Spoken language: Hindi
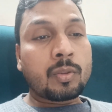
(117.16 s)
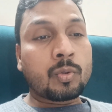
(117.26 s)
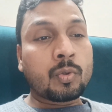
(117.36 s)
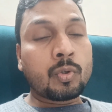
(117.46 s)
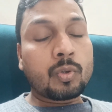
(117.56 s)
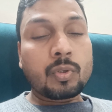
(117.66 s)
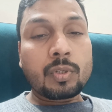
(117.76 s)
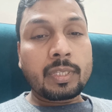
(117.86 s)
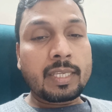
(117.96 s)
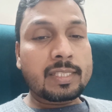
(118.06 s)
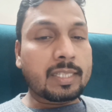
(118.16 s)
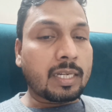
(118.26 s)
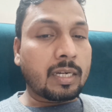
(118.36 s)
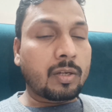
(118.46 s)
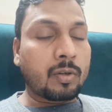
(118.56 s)
तो ये
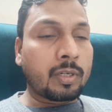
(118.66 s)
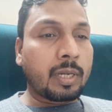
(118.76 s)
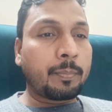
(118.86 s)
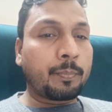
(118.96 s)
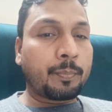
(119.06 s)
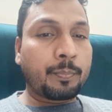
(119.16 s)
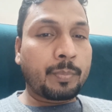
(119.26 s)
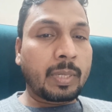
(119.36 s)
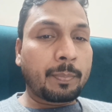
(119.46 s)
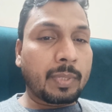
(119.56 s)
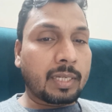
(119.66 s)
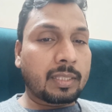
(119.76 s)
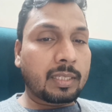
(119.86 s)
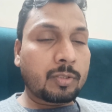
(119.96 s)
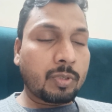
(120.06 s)
सारा ऑलरेडी प्री
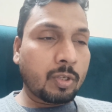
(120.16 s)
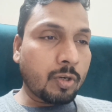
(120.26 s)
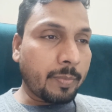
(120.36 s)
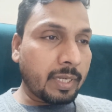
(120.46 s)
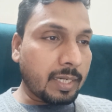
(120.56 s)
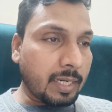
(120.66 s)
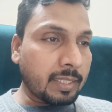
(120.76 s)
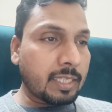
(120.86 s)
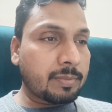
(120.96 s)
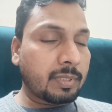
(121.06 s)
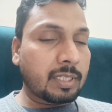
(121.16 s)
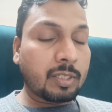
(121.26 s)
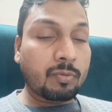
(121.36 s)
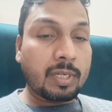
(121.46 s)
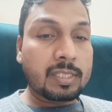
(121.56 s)
प्लान था क्योंकि गवर्नमेंट का आदेश भी था
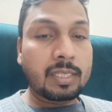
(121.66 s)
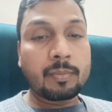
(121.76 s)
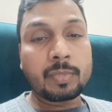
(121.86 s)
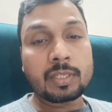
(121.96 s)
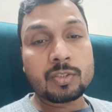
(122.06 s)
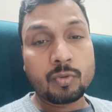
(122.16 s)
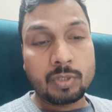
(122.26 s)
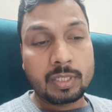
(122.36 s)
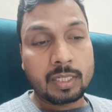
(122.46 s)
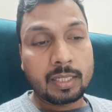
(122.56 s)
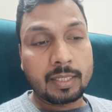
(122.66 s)
कि वहाँ से मदरसों को हटाना